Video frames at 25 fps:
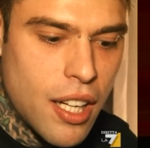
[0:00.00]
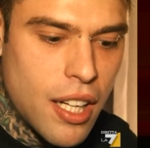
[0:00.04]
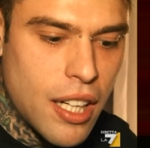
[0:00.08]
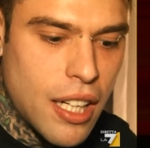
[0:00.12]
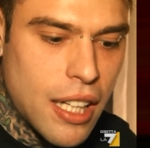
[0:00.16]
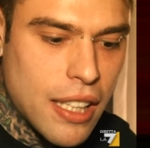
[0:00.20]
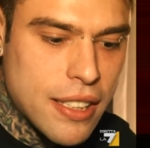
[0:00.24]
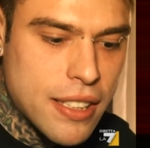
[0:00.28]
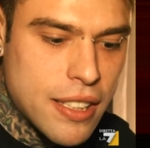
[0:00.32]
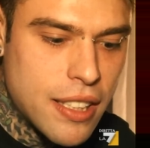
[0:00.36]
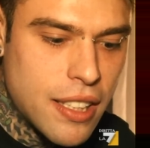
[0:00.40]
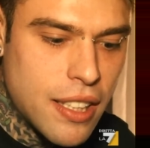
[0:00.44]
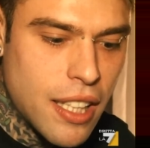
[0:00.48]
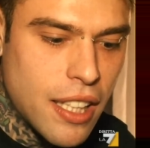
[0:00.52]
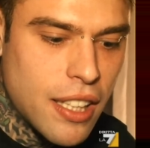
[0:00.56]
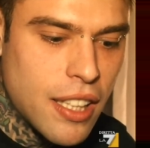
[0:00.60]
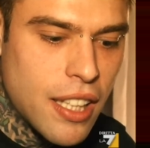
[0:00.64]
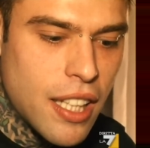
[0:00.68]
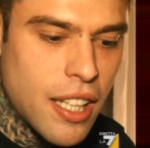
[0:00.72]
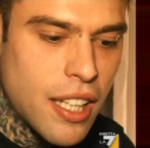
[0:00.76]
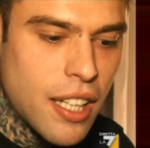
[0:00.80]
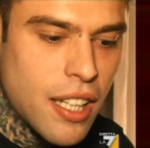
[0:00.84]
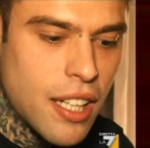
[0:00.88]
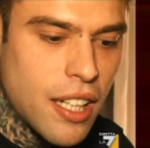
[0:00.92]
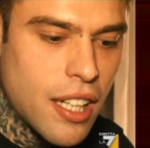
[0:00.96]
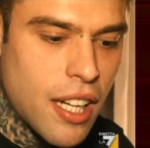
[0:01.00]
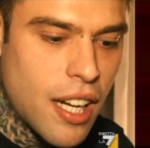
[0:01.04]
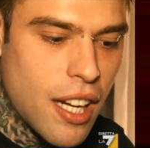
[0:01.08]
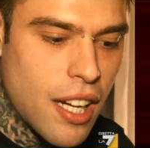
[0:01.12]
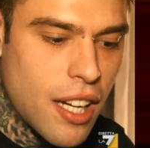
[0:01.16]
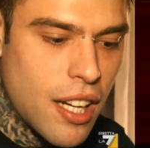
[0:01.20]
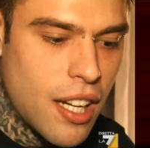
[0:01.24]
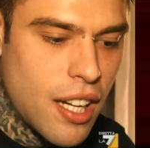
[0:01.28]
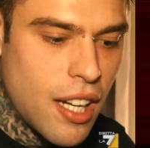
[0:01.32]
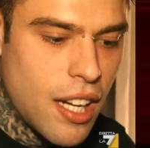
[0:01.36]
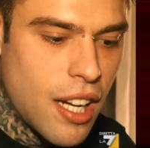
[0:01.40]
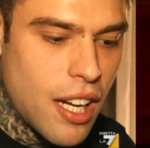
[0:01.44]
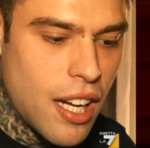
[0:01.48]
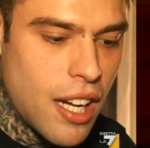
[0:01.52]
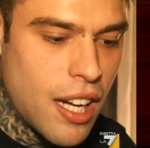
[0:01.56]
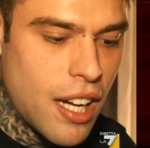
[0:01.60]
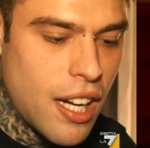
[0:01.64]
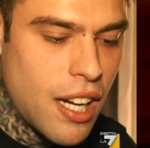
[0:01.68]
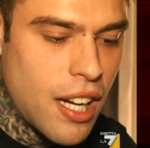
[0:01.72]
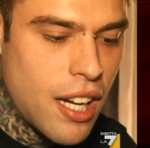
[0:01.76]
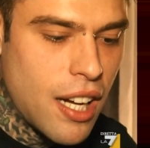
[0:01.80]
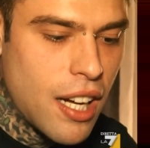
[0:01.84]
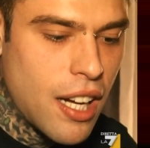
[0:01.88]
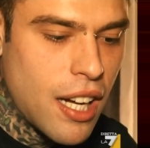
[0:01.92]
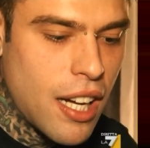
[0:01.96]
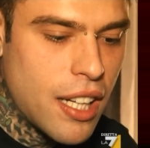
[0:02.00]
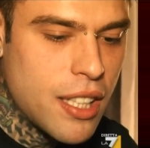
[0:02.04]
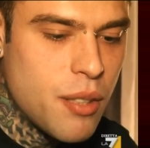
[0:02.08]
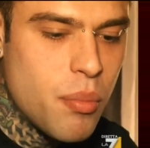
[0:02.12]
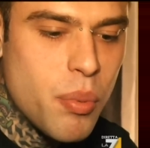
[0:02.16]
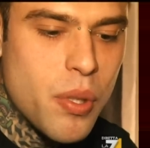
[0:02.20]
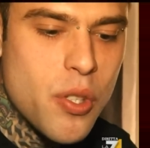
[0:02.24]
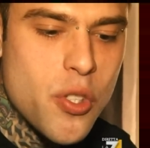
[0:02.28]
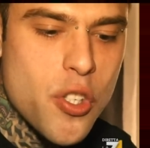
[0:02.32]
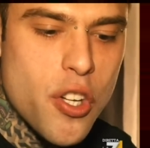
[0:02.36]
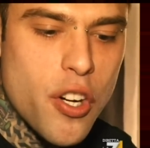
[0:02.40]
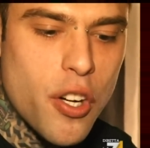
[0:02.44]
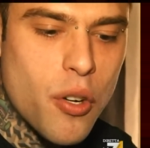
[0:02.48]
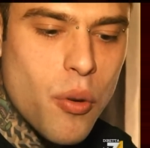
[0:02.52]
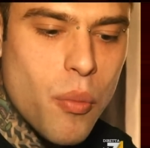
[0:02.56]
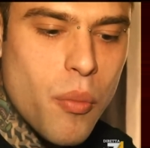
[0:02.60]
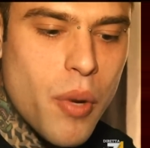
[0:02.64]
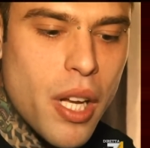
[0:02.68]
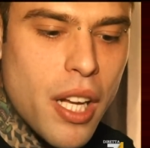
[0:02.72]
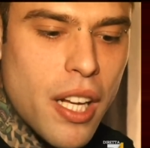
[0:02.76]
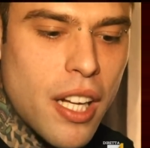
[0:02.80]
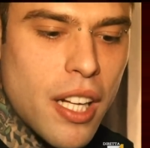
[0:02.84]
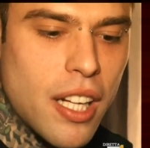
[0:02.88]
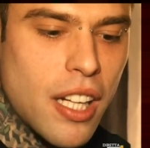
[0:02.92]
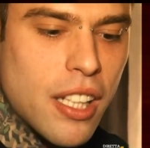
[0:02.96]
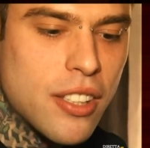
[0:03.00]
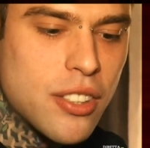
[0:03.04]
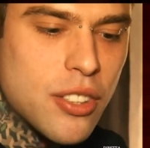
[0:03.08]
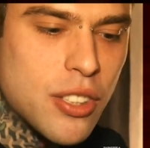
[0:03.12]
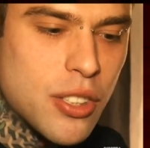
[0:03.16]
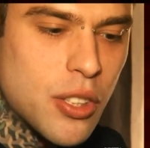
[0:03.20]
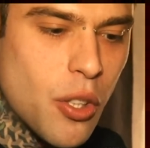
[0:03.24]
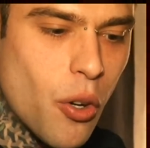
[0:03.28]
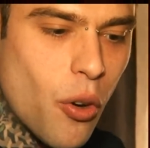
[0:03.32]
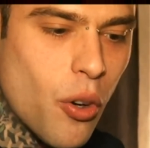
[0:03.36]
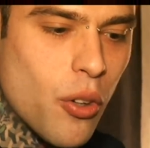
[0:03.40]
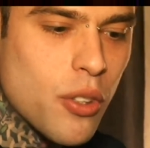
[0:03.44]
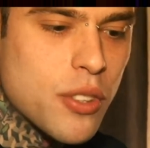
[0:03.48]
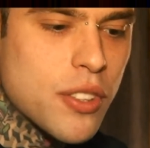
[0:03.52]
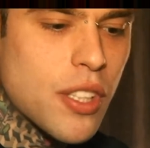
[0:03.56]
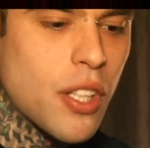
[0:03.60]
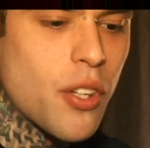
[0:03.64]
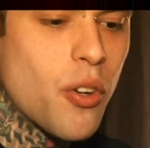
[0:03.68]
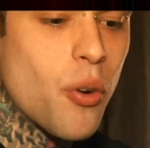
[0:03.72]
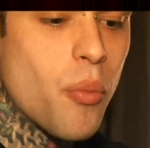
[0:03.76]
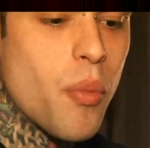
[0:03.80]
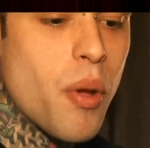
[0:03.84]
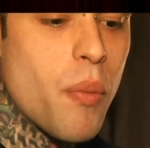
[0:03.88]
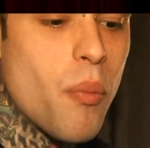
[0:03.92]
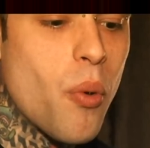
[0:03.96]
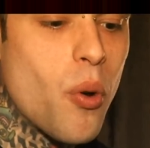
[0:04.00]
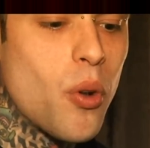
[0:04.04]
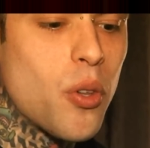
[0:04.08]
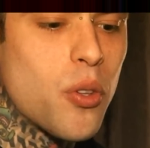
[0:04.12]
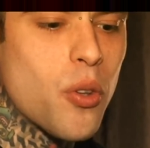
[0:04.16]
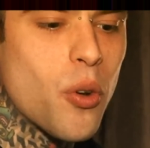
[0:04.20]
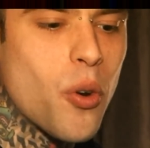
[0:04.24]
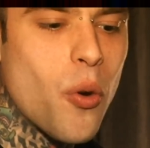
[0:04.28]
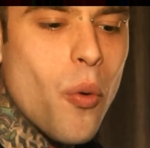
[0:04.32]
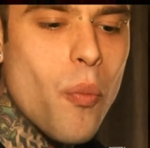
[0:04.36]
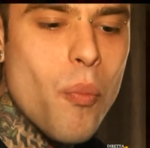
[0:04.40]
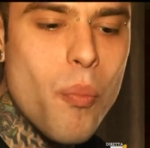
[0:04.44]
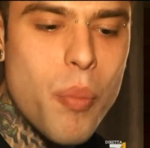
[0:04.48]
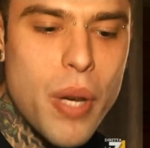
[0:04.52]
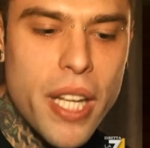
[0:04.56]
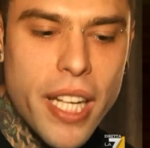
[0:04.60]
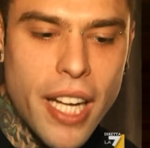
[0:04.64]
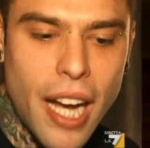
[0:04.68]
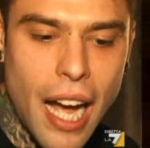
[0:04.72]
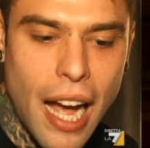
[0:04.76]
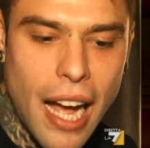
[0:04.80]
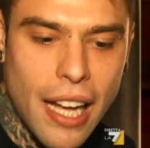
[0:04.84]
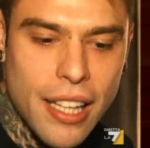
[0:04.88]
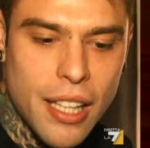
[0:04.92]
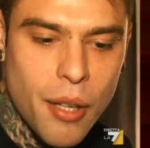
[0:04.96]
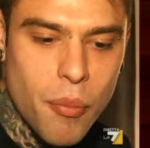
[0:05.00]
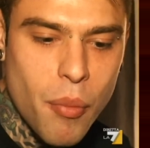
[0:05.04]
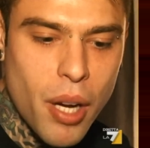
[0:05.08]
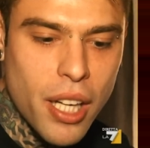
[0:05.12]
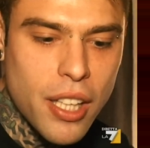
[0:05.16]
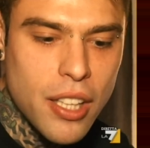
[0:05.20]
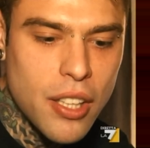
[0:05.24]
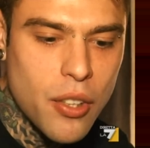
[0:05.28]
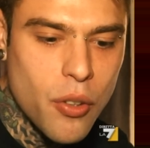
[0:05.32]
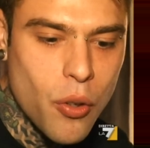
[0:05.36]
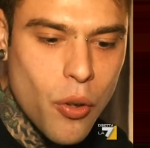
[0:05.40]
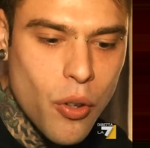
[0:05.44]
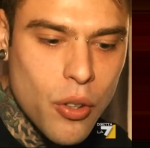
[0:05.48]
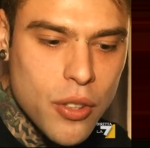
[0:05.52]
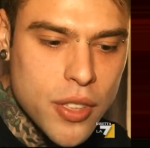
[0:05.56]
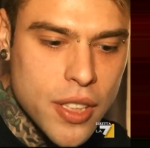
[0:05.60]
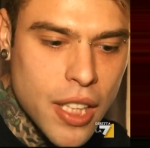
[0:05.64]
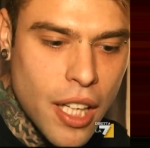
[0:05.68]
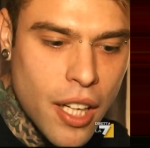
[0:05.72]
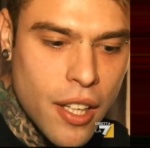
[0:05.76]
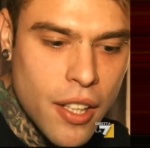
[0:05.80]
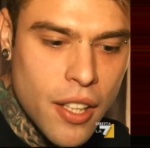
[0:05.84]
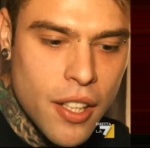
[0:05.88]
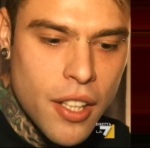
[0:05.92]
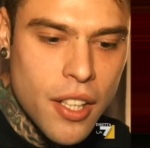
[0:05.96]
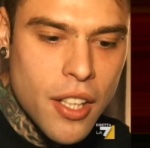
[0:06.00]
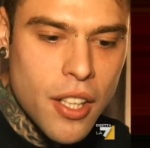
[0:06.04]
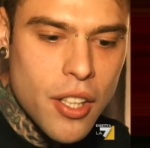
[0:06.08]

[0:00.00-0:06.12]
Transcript: la si tende a a, a, dipingere come leziosa, come molto complicata e macchinosa.